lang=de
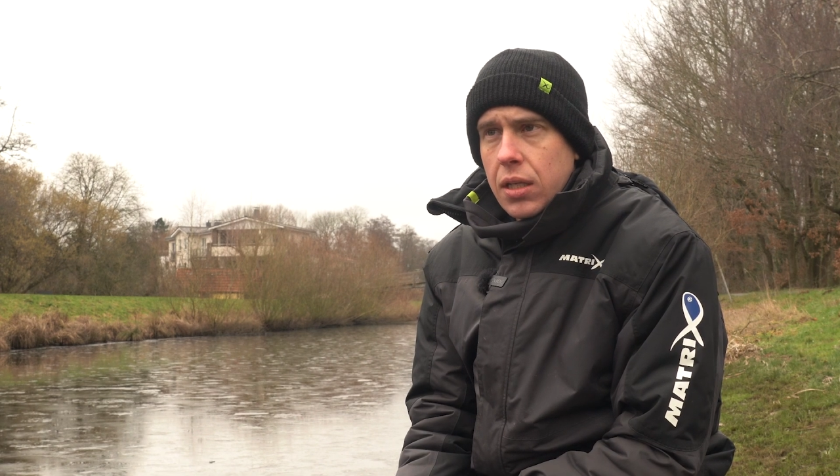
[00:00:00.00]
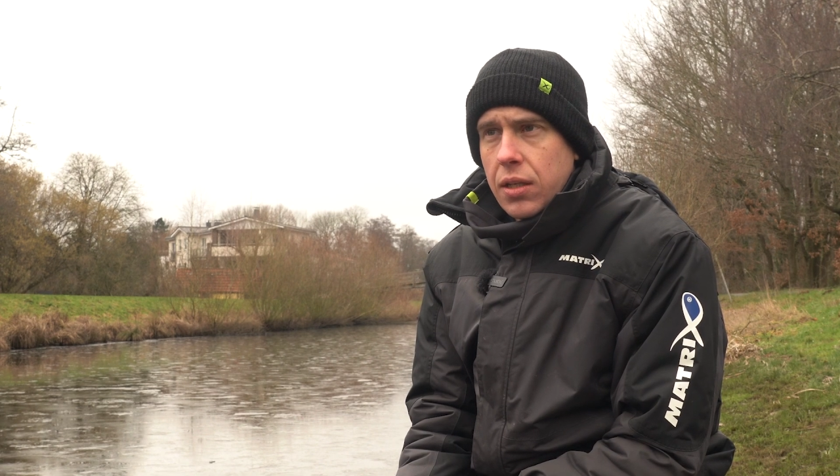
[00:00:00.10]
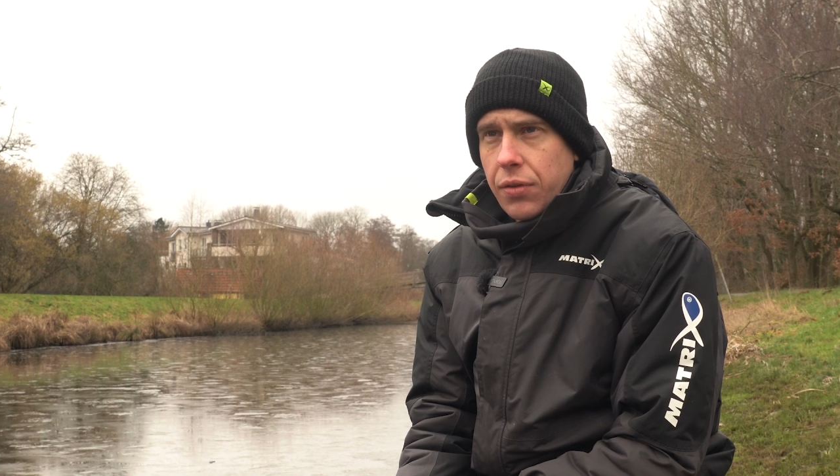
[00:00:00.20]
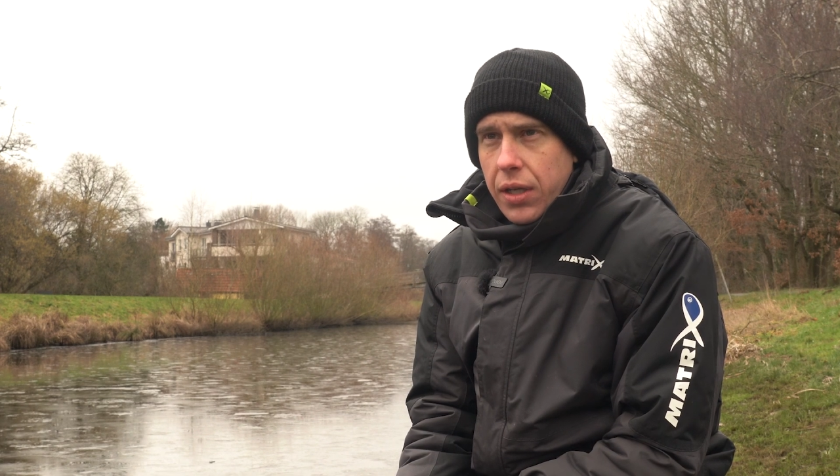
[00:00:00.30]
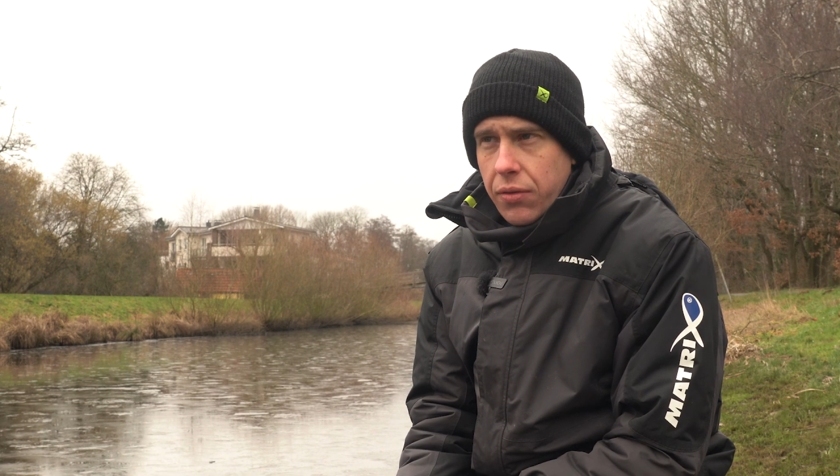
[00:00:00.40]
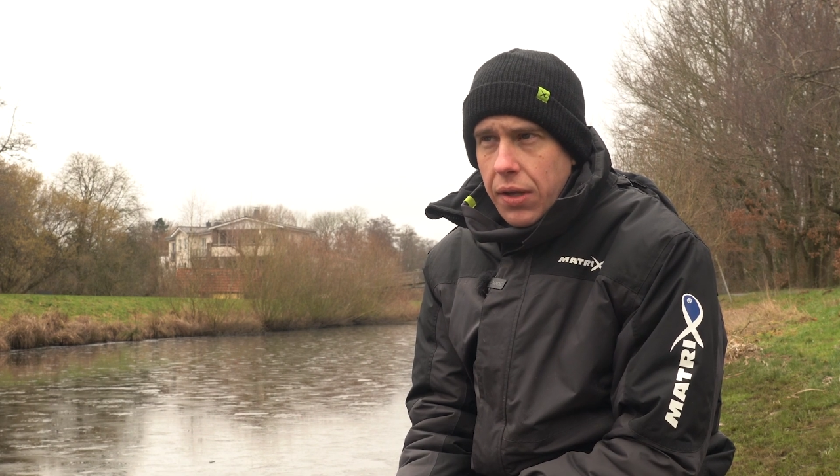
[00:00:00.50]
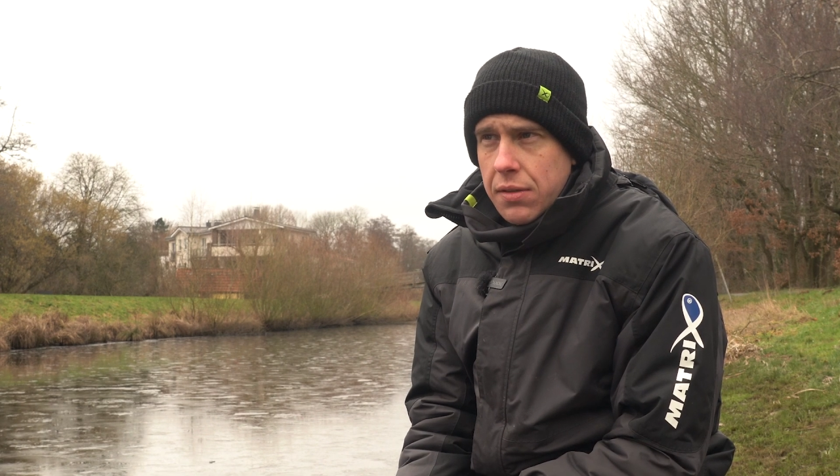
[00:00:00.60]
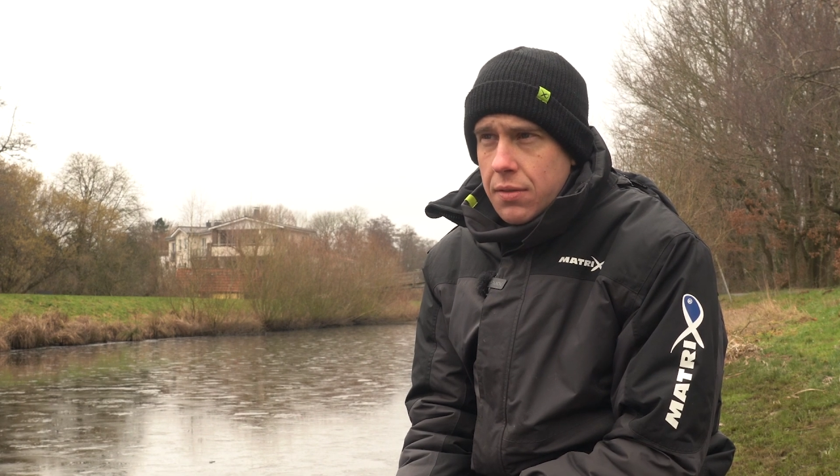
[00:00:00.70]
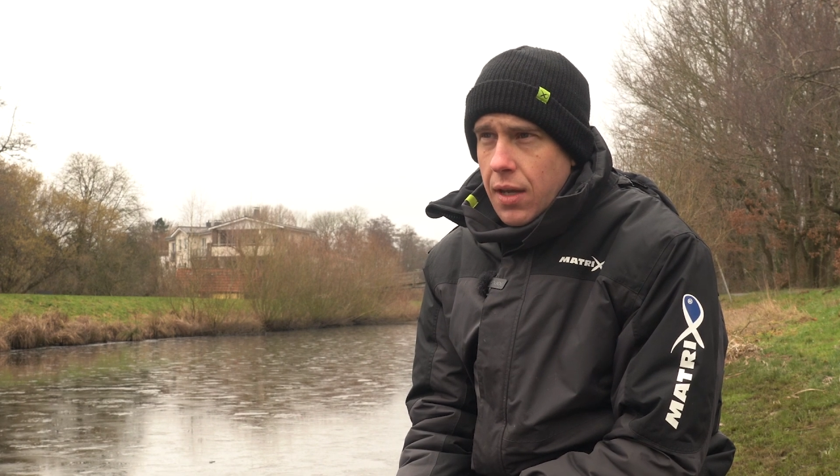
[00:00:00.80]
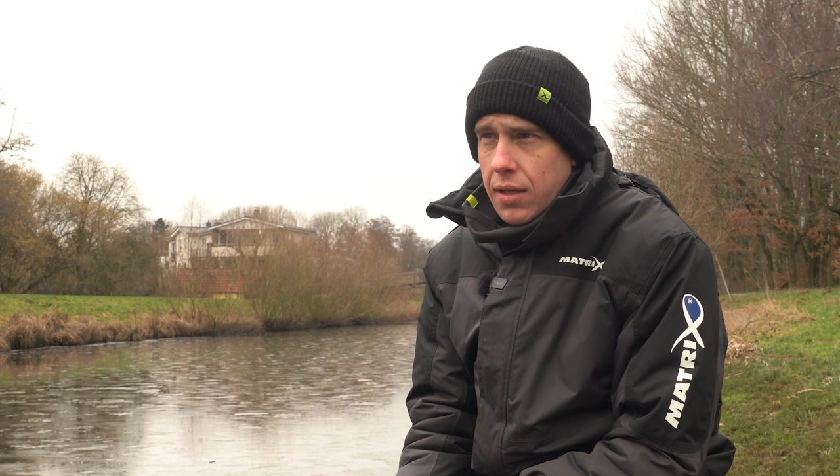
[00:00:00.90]
Die
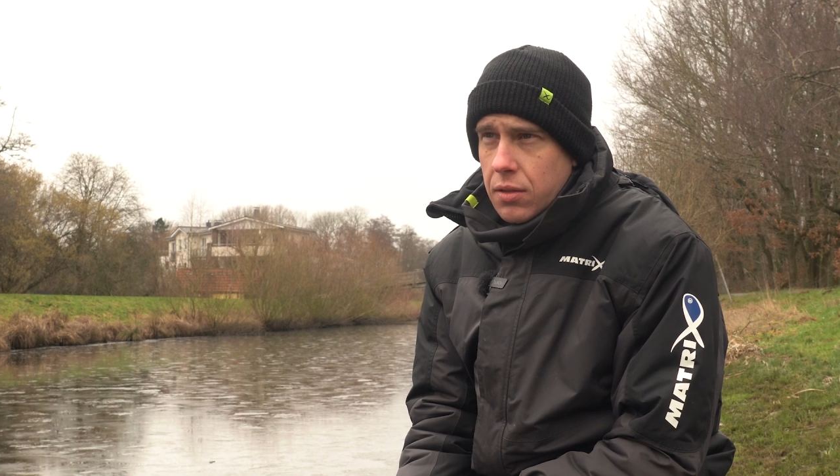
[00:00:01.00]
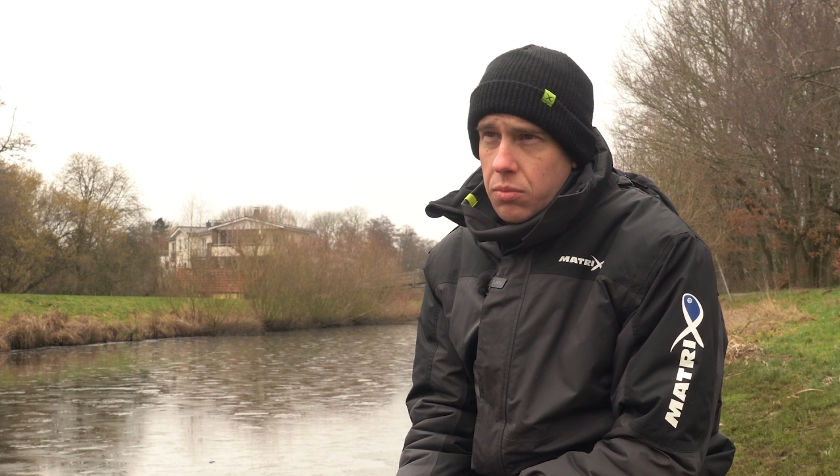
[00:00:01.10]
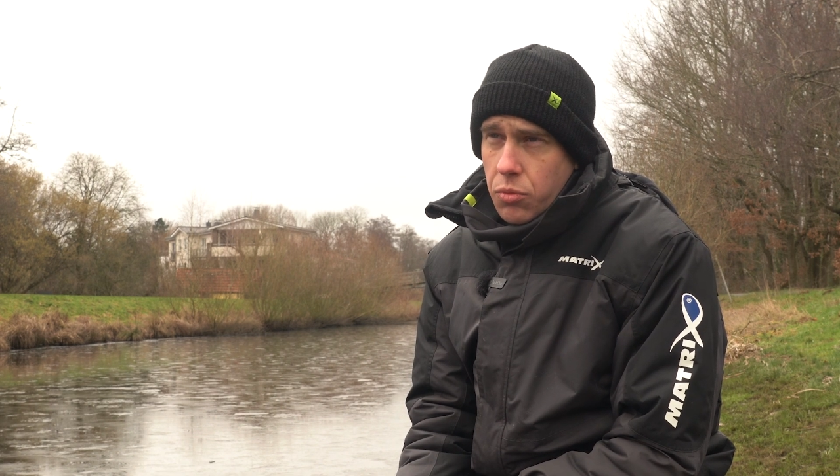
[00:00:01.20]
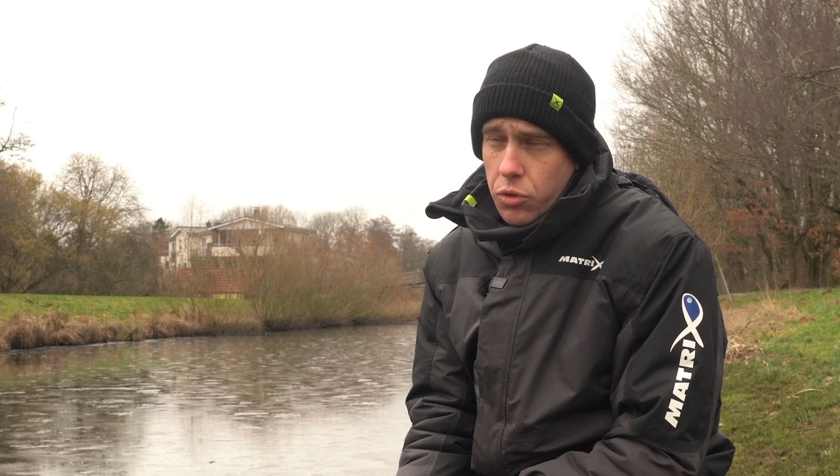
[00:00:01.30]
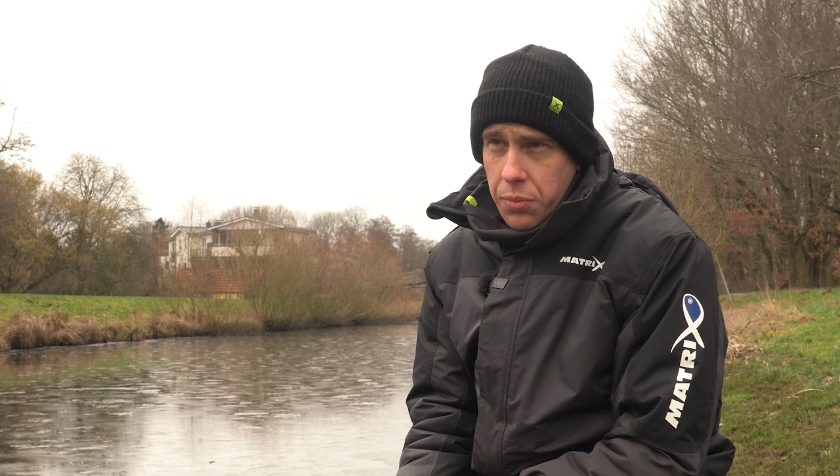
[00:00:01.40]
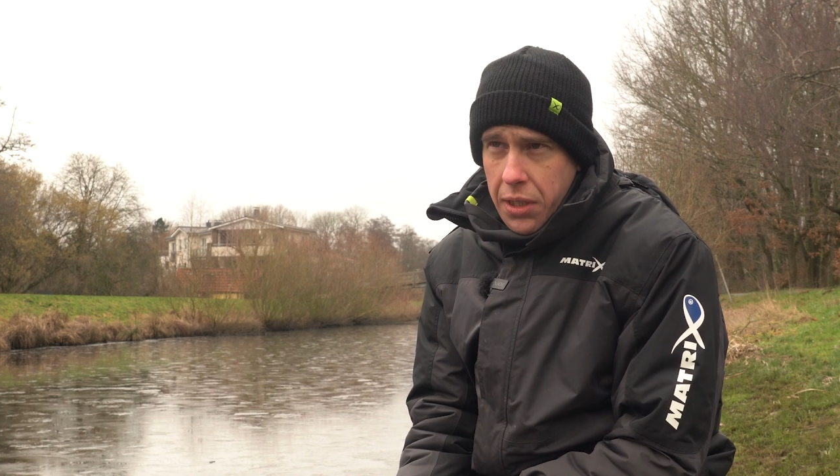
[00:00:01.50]
Frequenz hat, muss